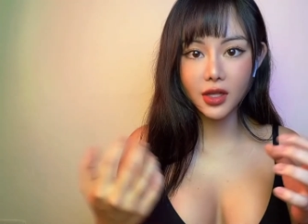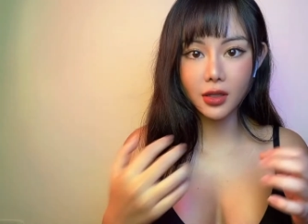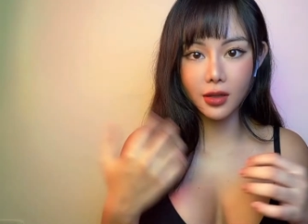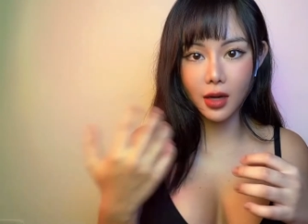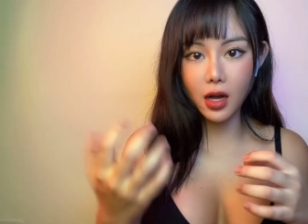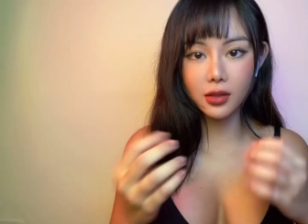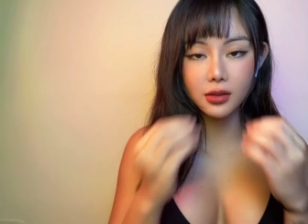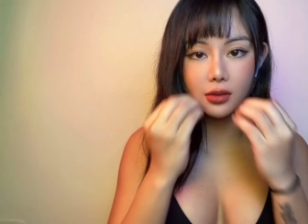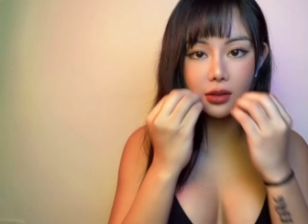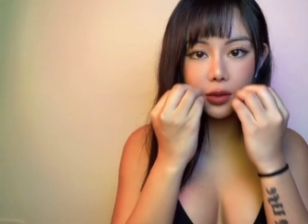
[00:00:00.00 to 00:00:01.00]
à,
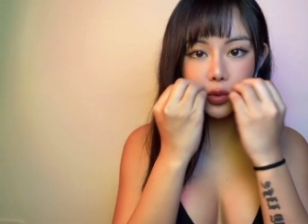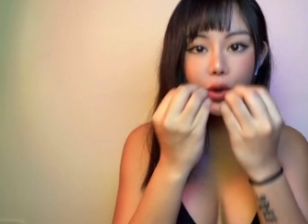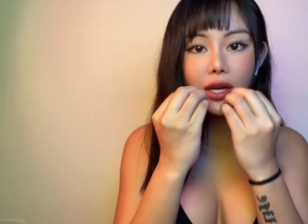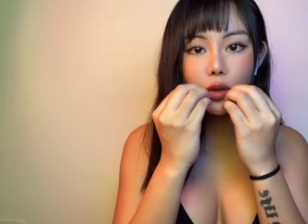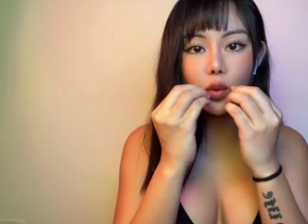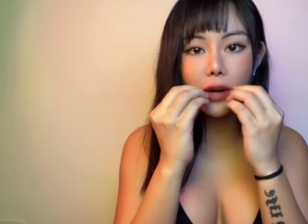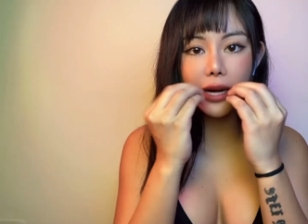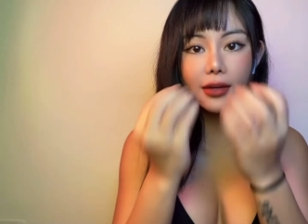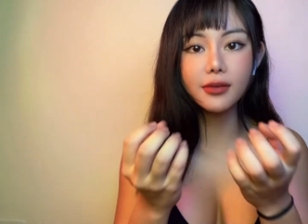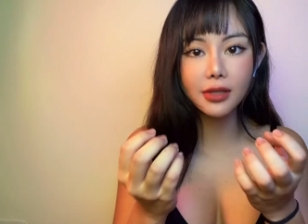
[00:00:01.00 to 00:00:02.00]
cười nguyên cái nú
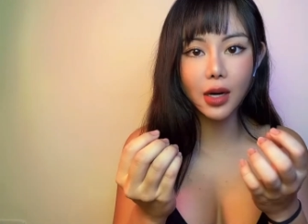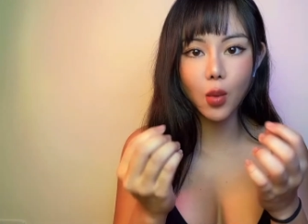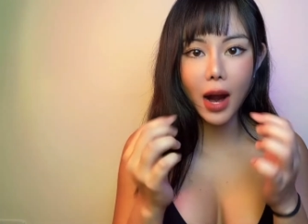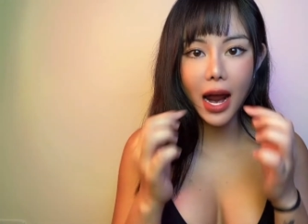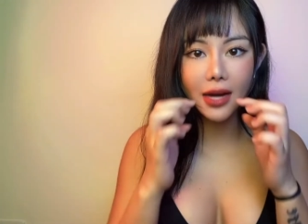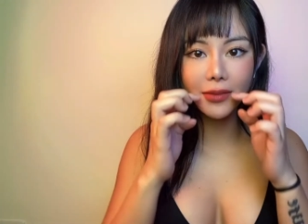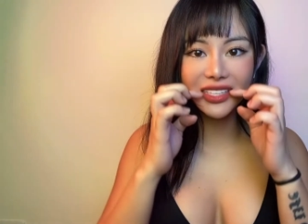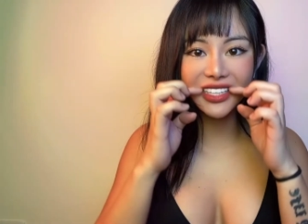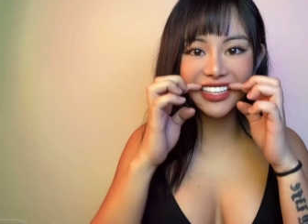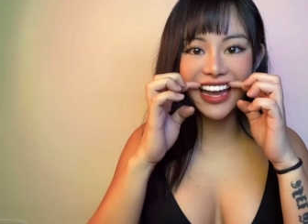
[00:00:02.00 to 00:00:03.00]
răng nó đưa ra ngoài và
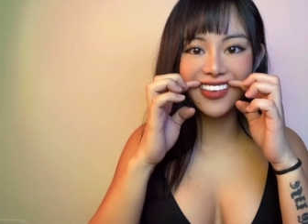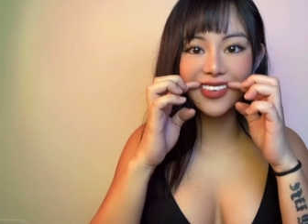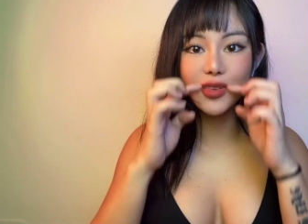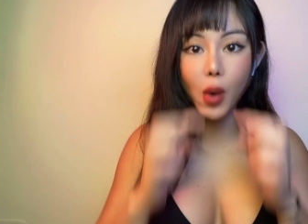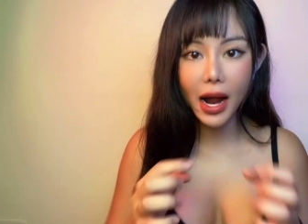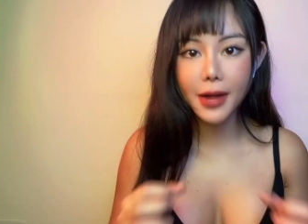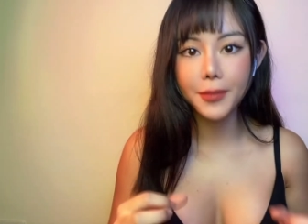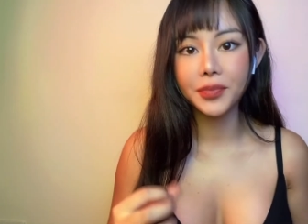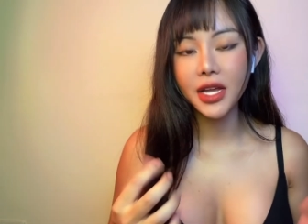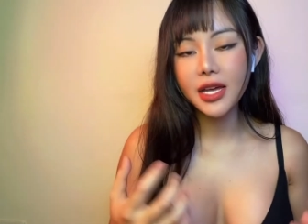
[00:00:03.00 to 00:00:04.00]
cao lên quá
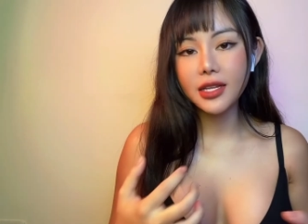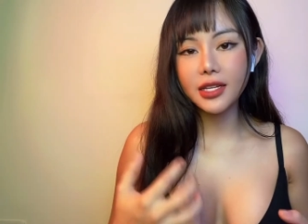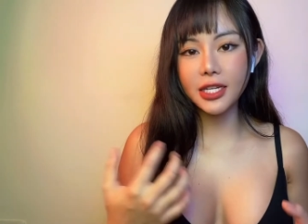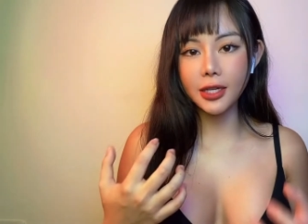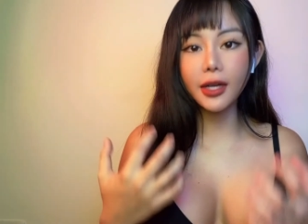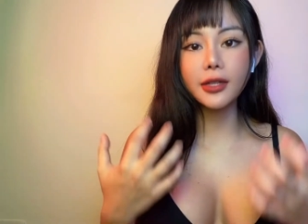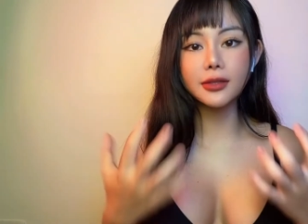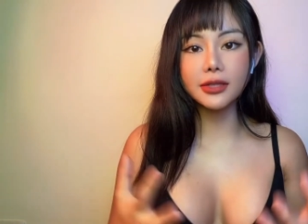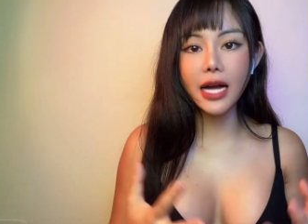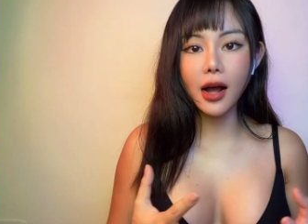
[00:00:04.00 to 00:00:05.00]
thì những cái
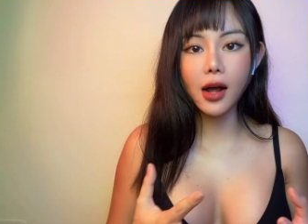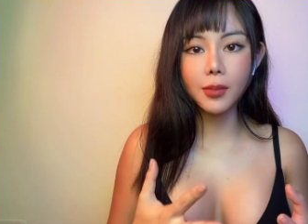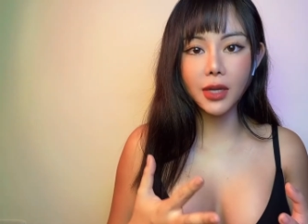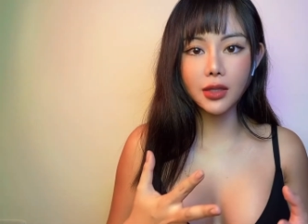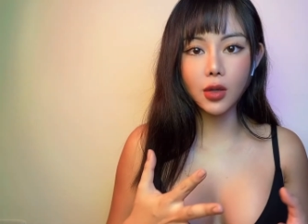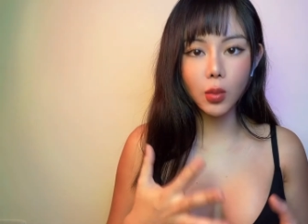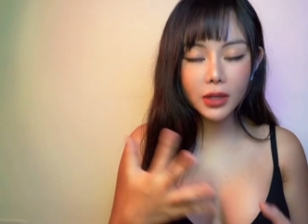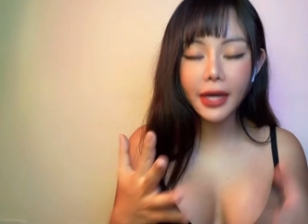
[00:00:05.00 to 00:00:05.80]
người đó mình cũng có thể